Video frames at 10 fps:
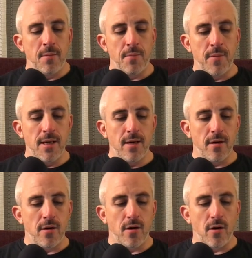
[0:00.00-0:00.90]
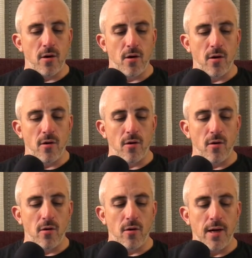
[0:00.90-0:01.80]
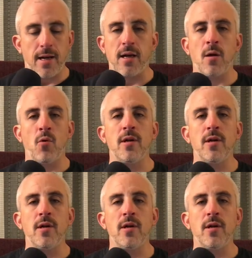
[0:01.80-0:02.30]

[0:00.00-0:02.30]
Mais euh, là, clairement,